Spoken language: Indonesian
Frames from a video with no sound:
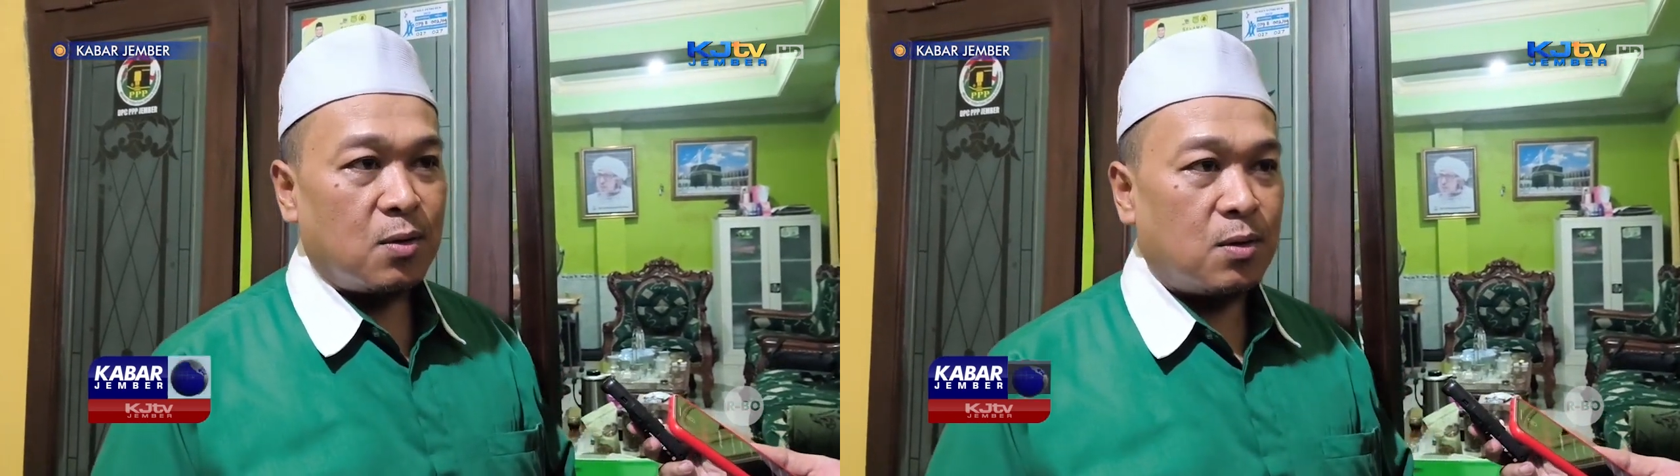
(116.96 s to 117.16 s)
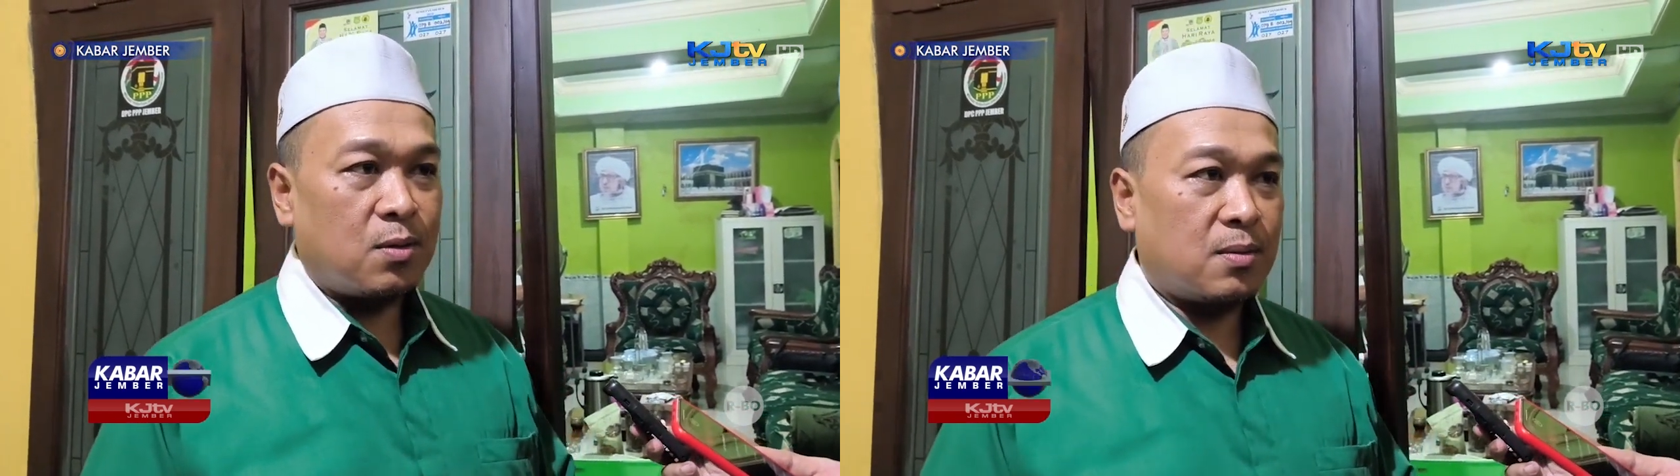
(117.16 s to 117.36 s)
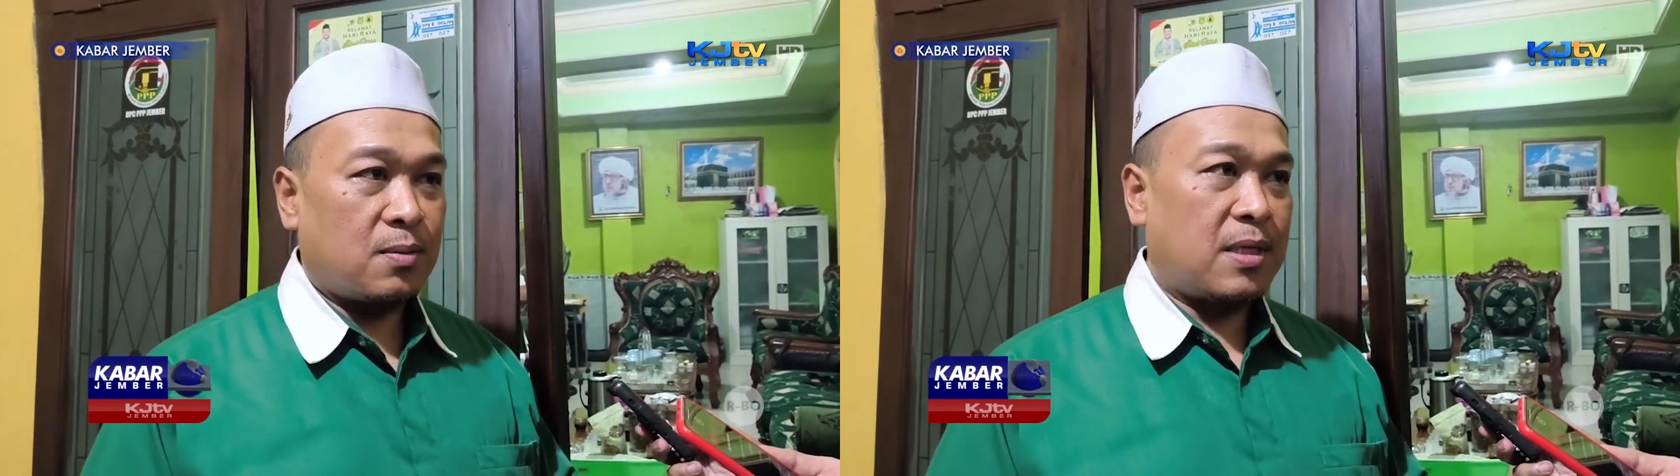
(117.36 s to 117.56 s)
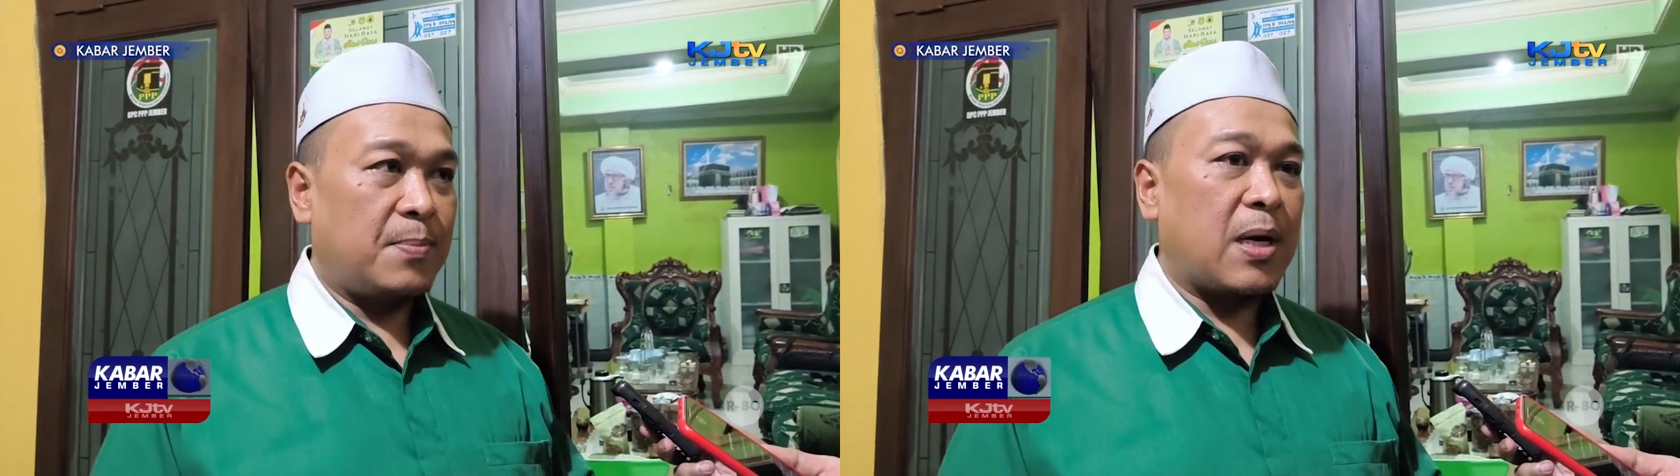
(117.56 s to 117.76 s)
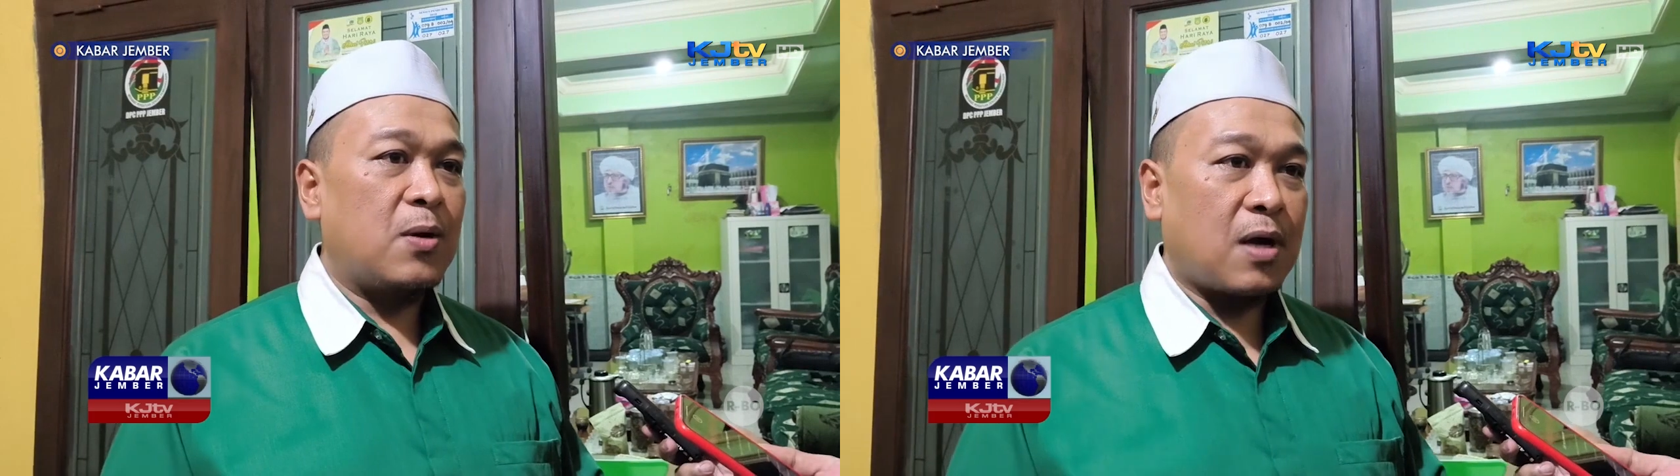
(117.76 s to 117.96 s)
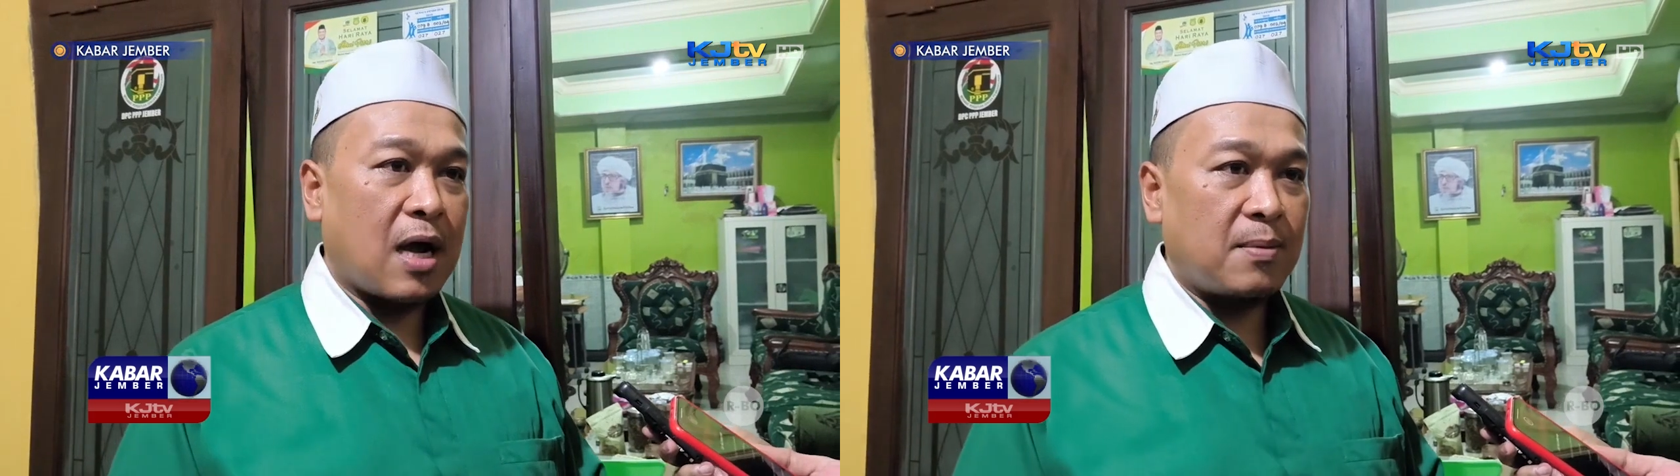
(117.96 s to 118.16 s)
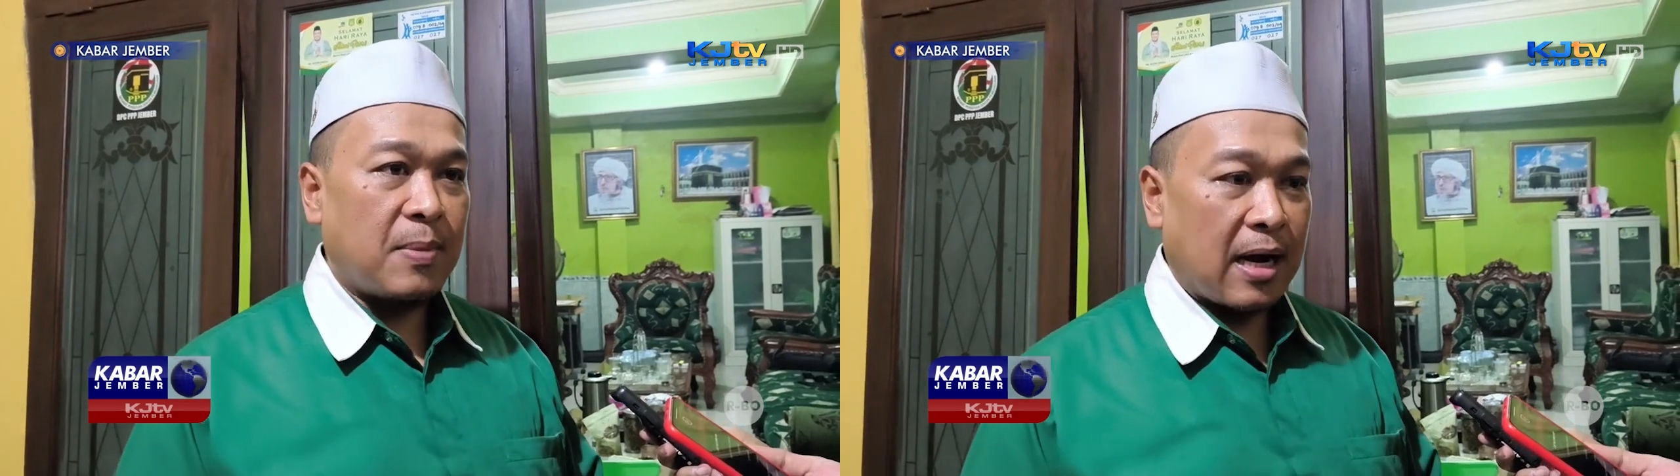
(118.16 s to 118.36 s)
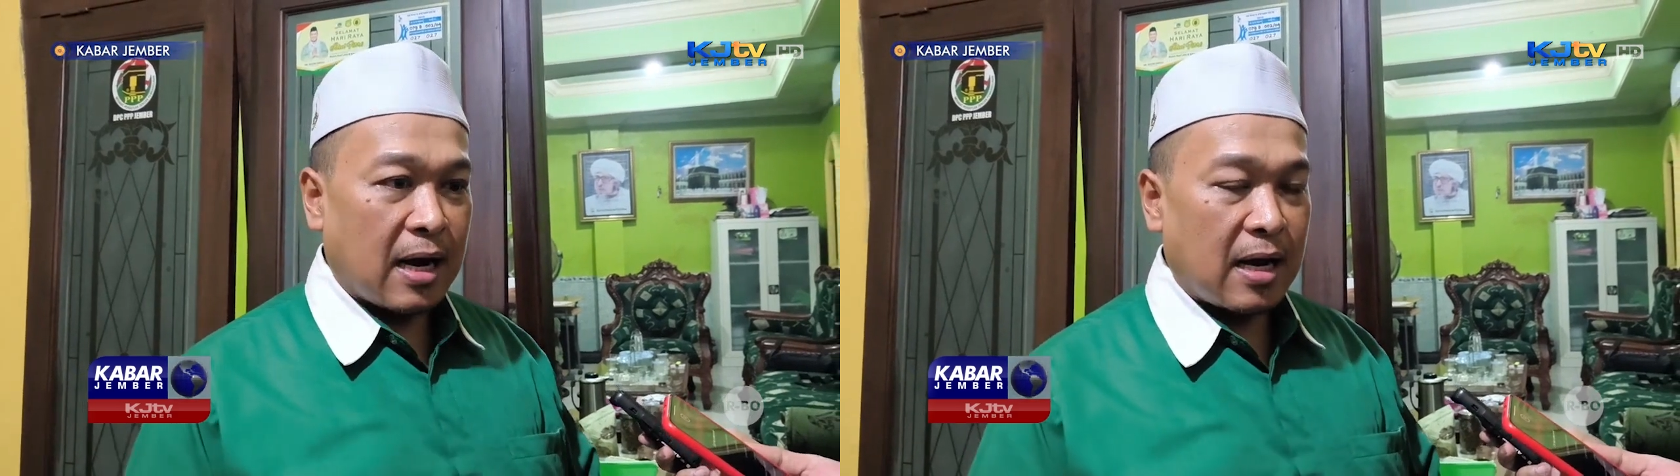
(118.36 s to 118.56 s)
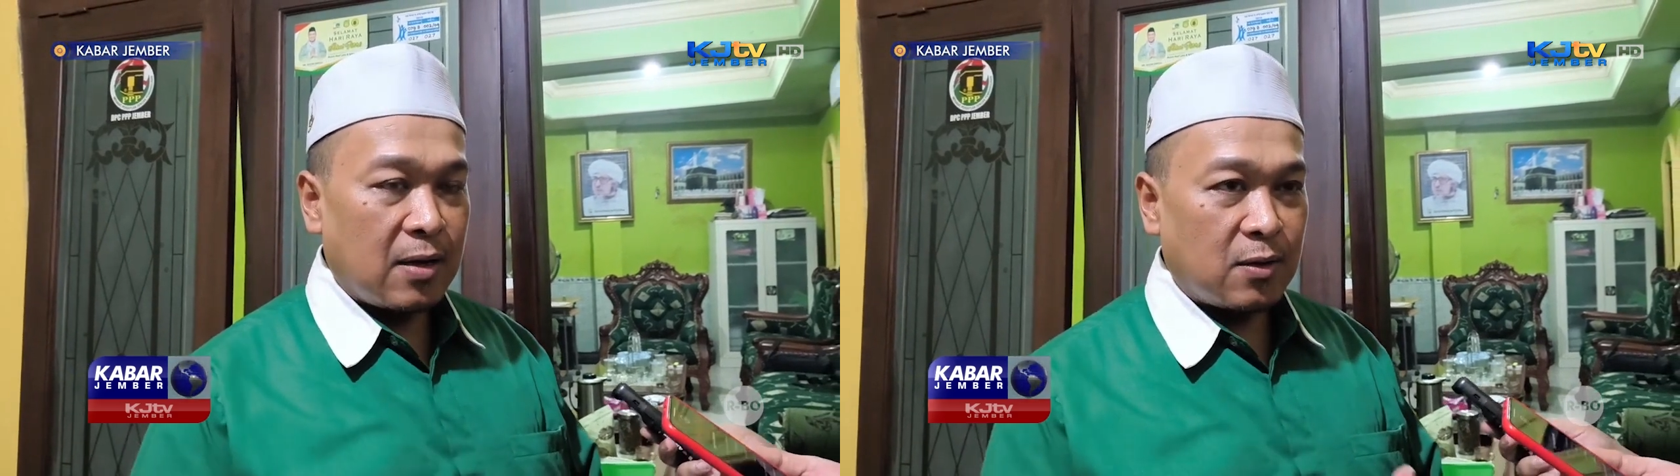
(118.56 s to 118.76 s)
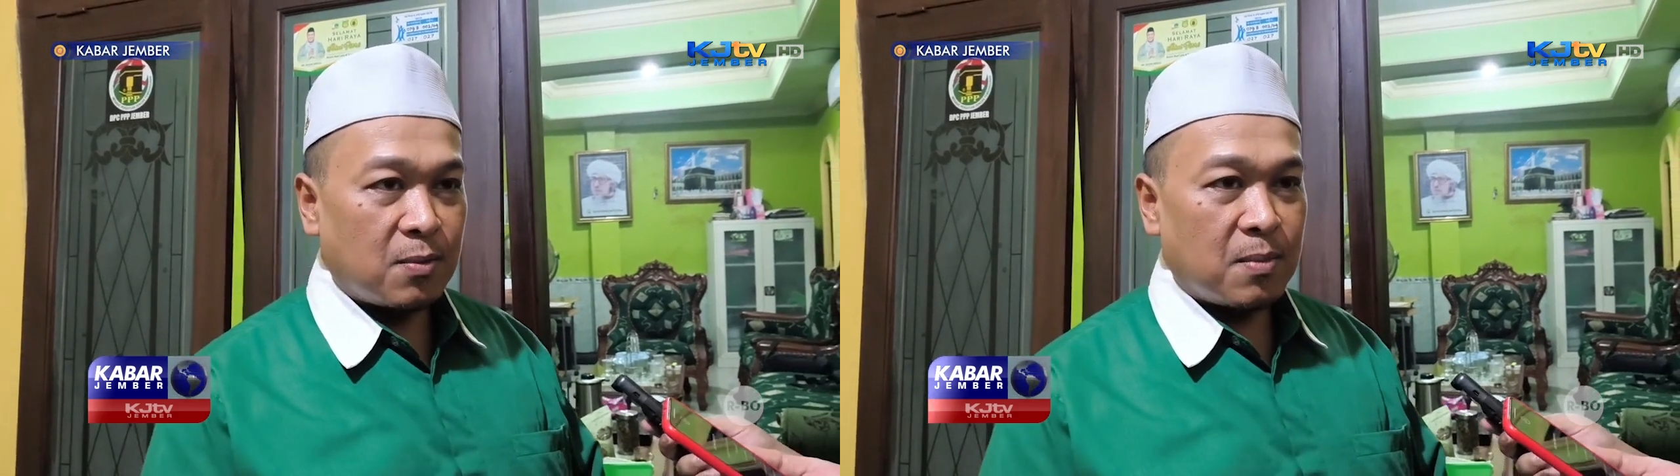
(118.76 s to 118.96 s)
untuk diperlukan barangkali
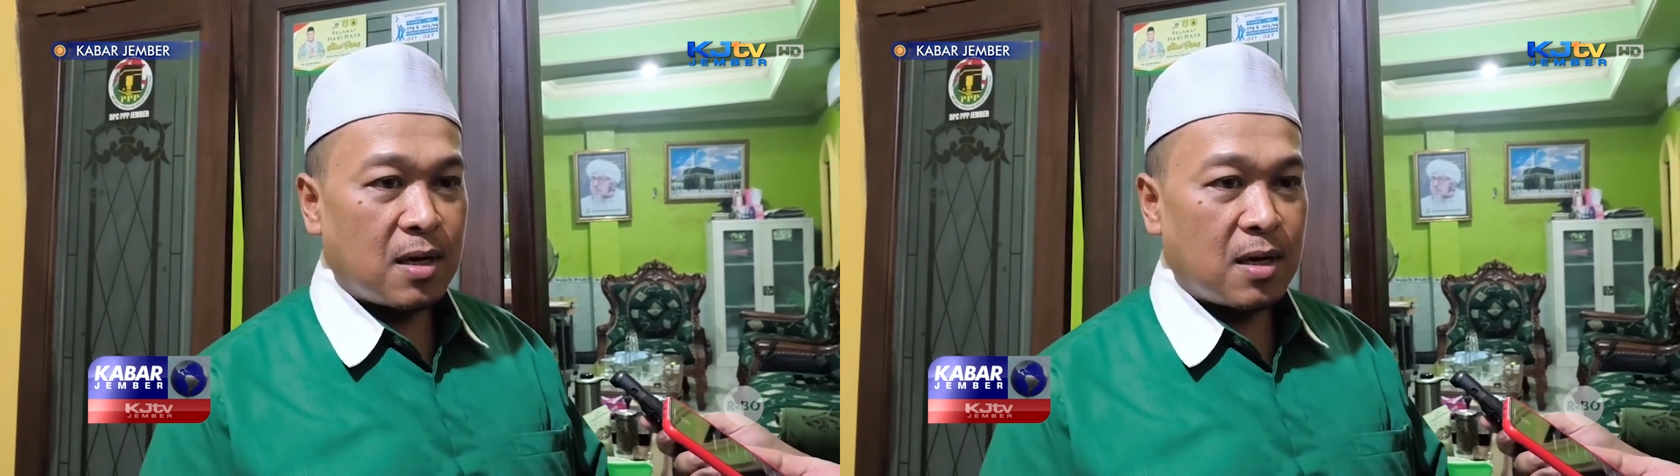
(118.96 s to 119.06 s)
untuk